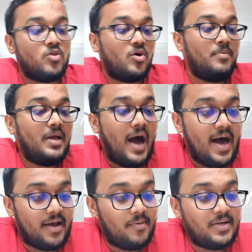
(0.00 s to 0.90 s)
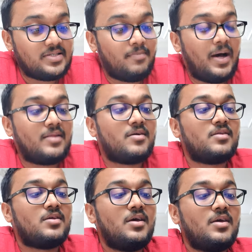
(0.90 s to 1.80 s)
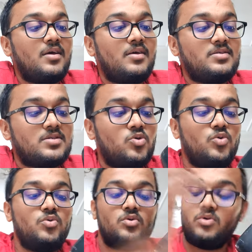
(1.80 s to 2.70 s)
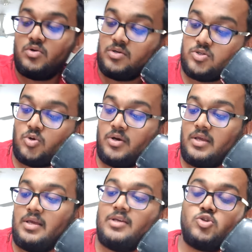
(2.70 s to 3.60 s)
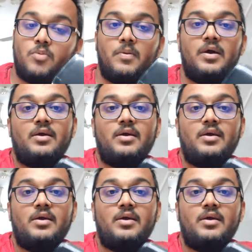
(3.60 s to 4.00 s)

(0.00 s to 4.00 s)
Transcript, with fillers: तो अभी आगे बढ़ने से बात करते हैं कि इसको जो ये जो